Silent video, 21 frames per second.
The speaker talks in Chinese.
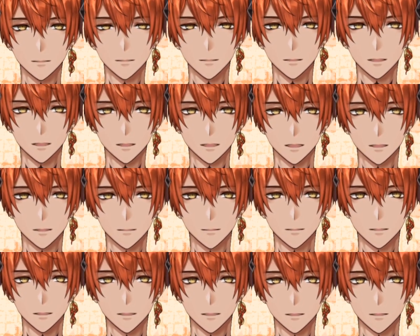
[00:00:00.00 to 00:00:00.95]
s a t e M，
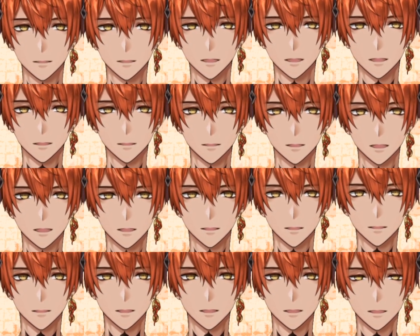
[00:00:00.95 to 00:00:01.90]
还有
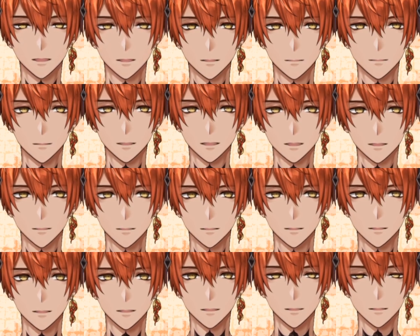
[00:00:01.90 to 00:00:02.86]
KOP 跟 B
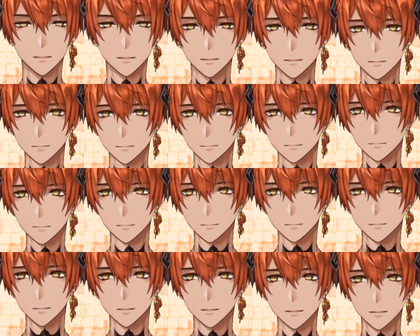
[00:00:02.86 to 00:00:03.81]
Pro，
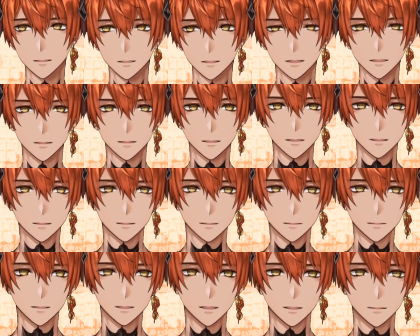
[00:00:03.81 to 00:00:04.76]
这几个算是
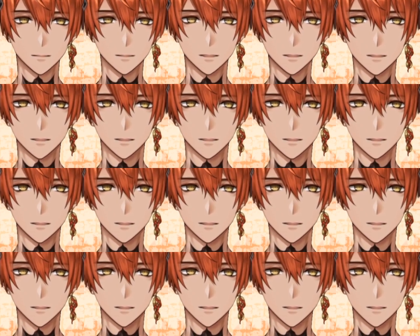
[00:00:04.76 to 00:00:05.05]
我特别喜